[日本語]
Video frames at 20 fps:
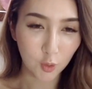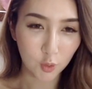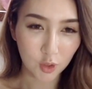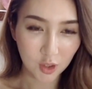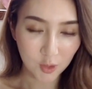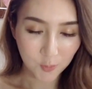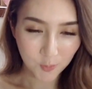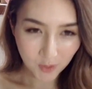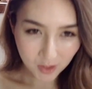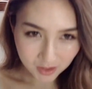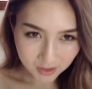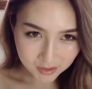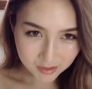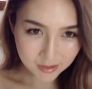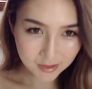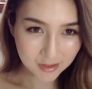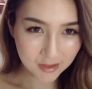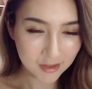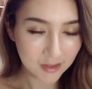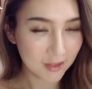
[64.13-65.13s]
おりま
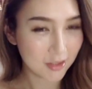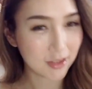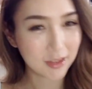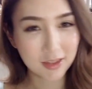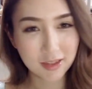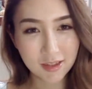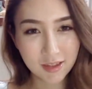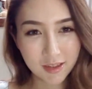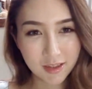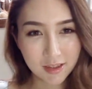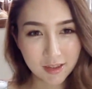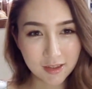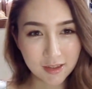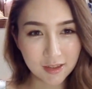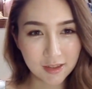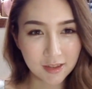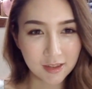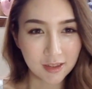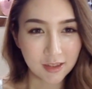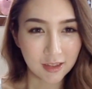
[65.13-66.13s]
す。
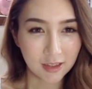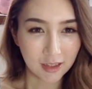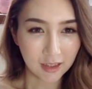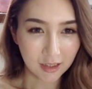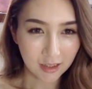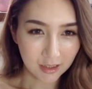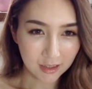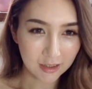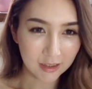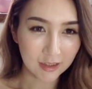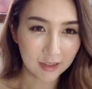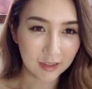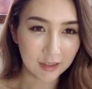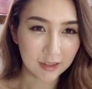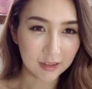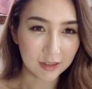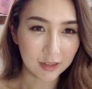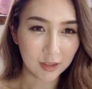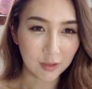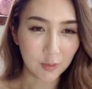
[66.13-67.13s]
はい、
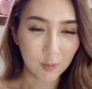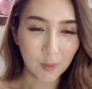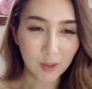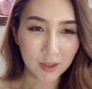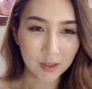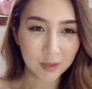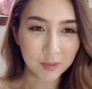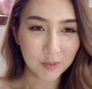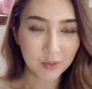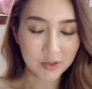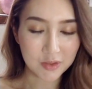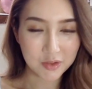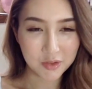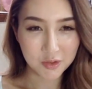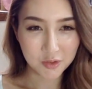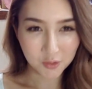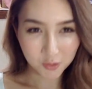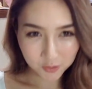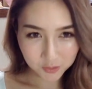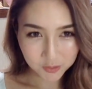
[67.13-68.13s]
では参りま
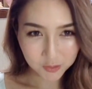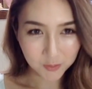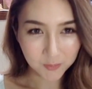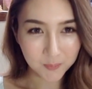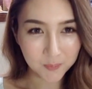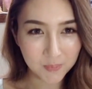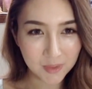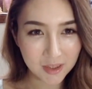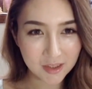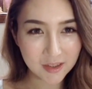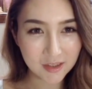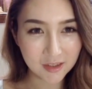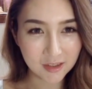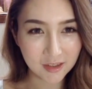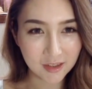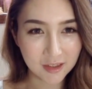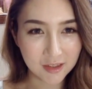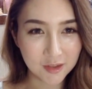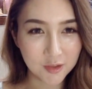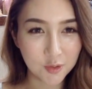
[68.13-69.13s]
しょう。まず
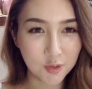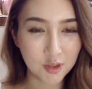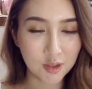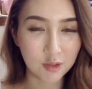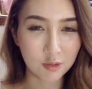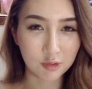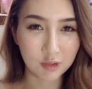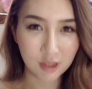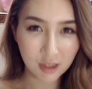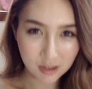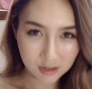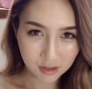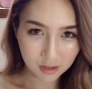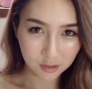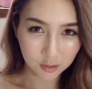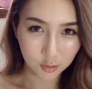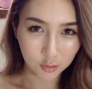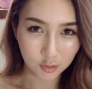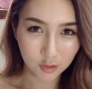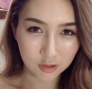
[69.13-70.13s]
視聴者のターさ
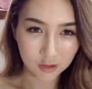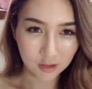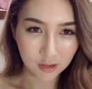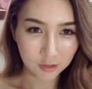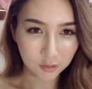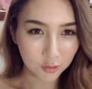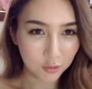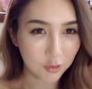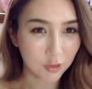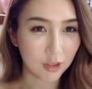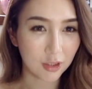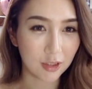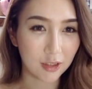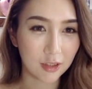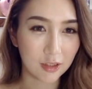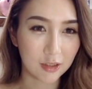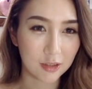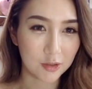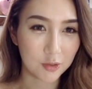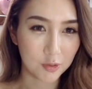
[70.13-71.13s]
んという方の、
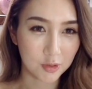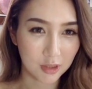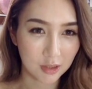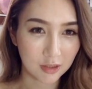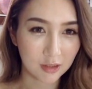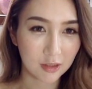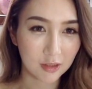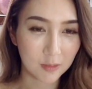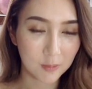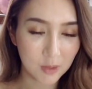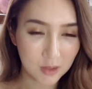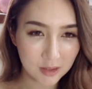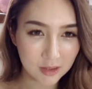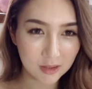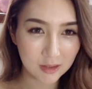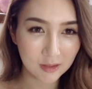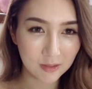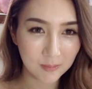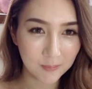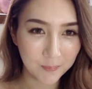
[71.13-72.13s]
挑戦になりま
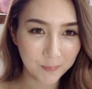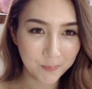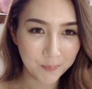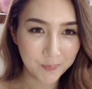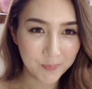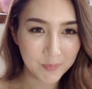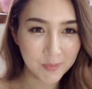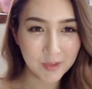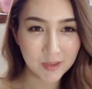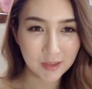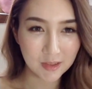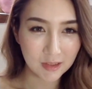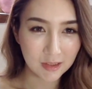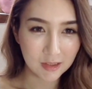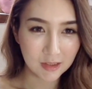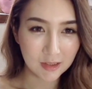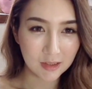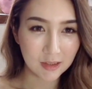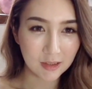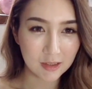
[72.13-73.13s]
す。
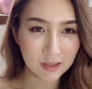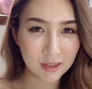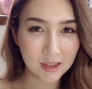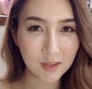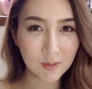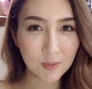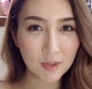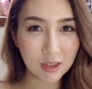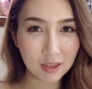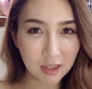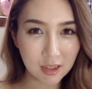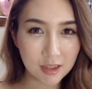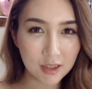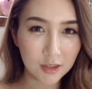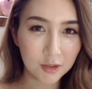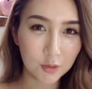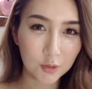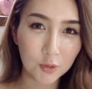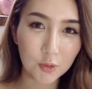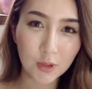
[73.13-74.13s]
ちなみにねちゃ
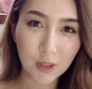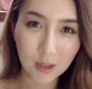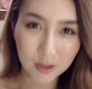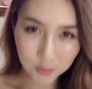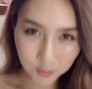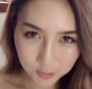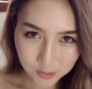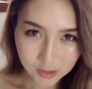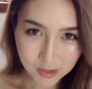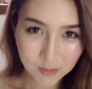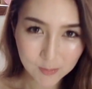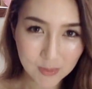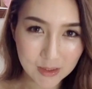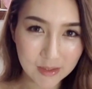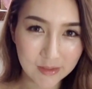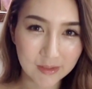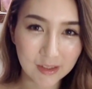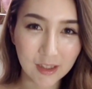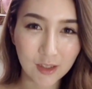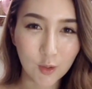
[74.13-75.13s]
んと許可は取ってあります
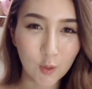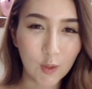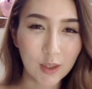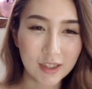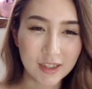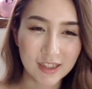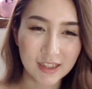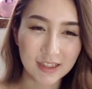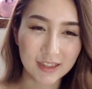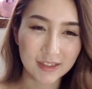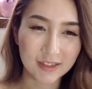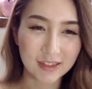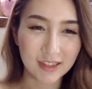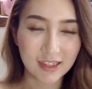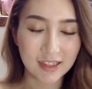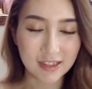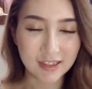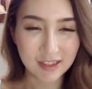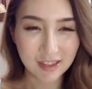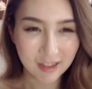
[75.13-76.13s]
のでご安心く
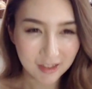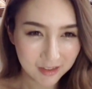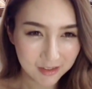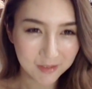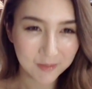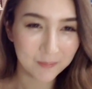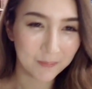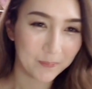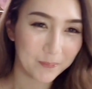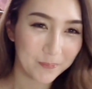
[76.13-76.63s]
ださい。い